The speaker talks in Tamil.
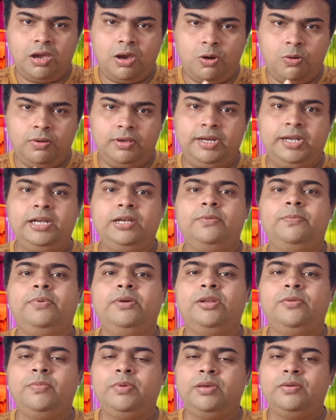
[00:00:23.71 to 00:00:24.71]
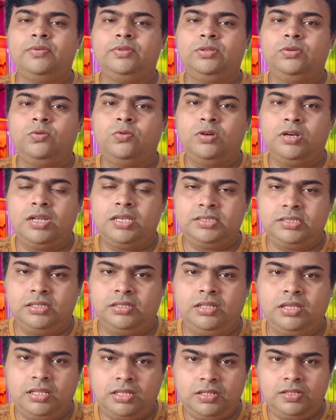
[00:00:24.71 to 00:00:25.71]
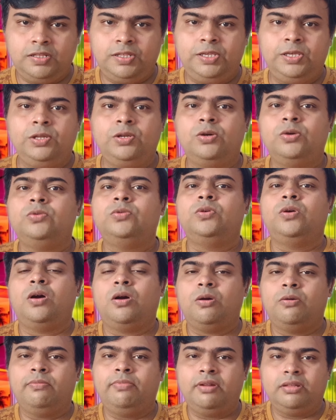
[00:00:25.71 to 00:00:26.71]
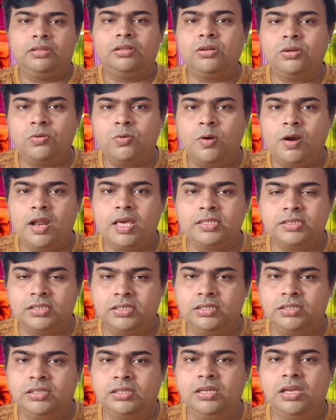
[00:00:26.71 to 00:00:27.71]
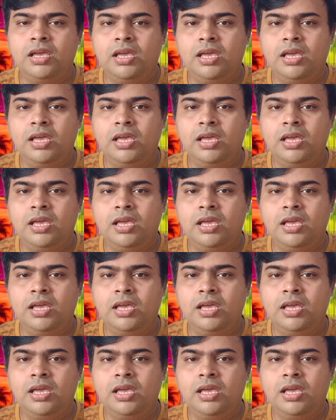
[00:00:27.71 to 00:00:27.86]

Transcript: அவங்க ரெண்டு பேருமே வந்து ஒன்றா சேர்ந்து அதாவது ஹீரோவும் அவங்க பிரதரும் ஒன்றா சேர்ந்து